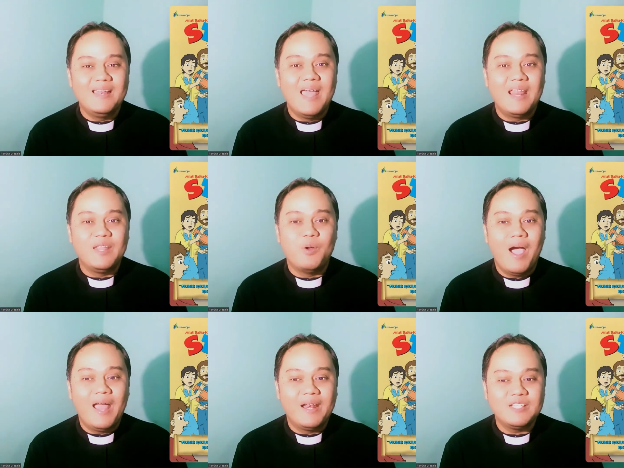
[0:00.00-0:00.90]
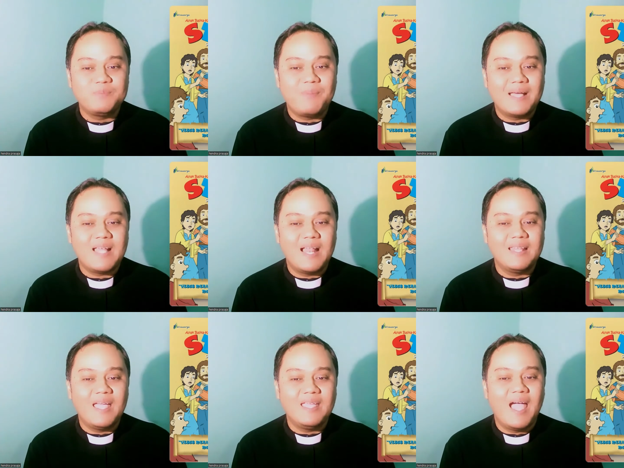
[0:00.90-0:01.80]
dari Yohanes
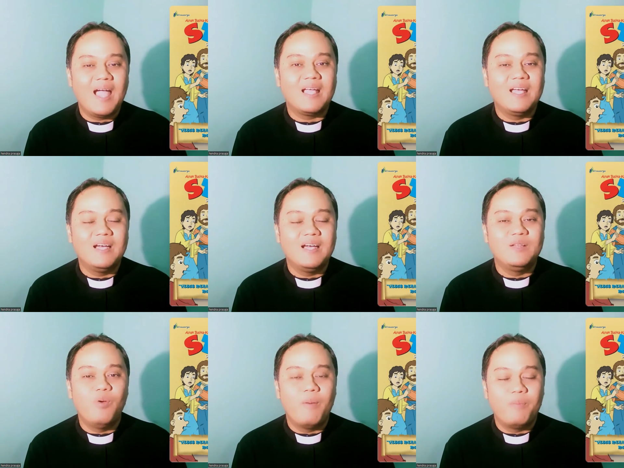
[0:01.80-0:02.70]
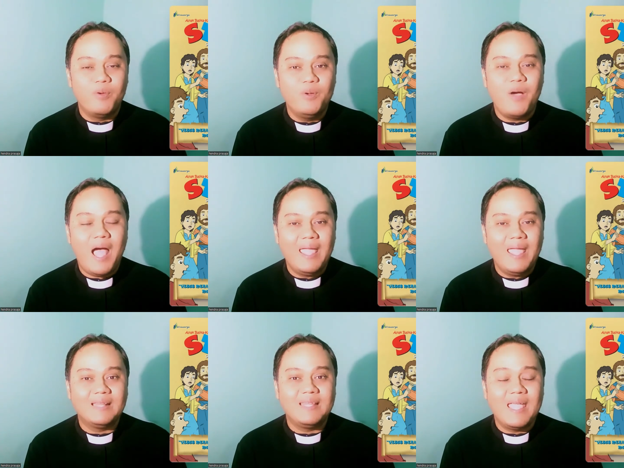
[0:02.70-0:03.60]
pasalnya yang ke-20
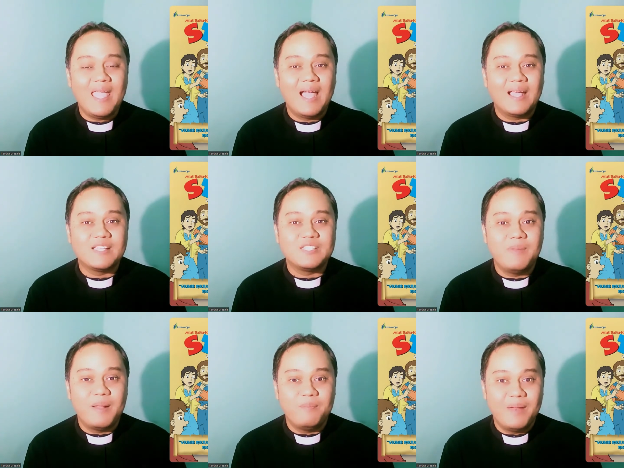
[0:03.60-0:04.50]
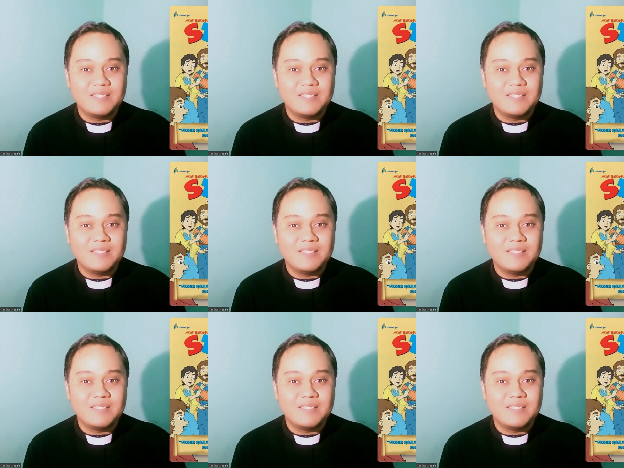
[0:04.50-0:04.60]
ayatnya yang ke-19.